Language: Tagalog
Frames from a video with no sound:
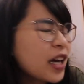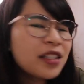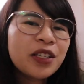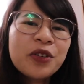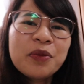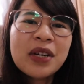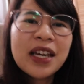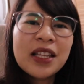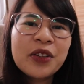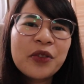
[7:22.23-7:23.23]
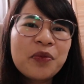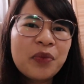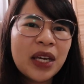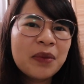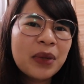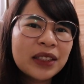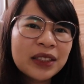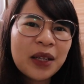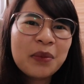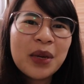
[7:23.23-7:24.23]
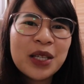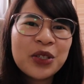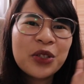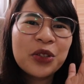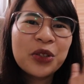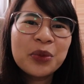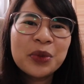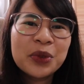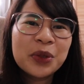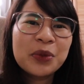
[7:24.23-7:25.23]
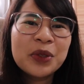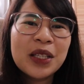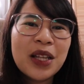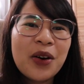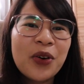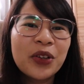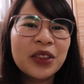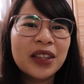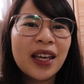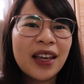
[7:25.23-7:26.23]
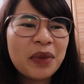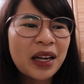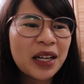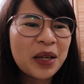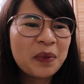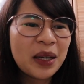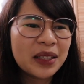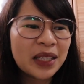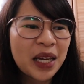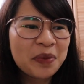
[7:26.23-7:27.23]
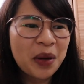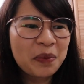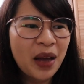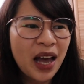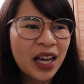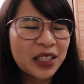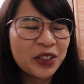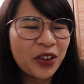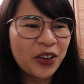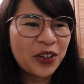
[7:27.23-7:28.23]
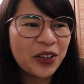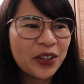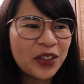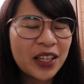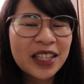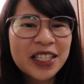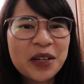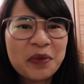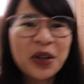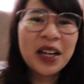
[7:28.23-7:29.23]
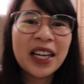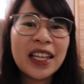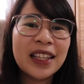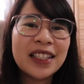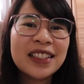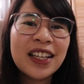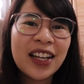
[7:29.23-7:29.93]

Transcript: Kahit siguro mga end of May, basta medyo tubo-tubo na ng konti. Para naman kahit papaano, hindi siya mukhang itik sa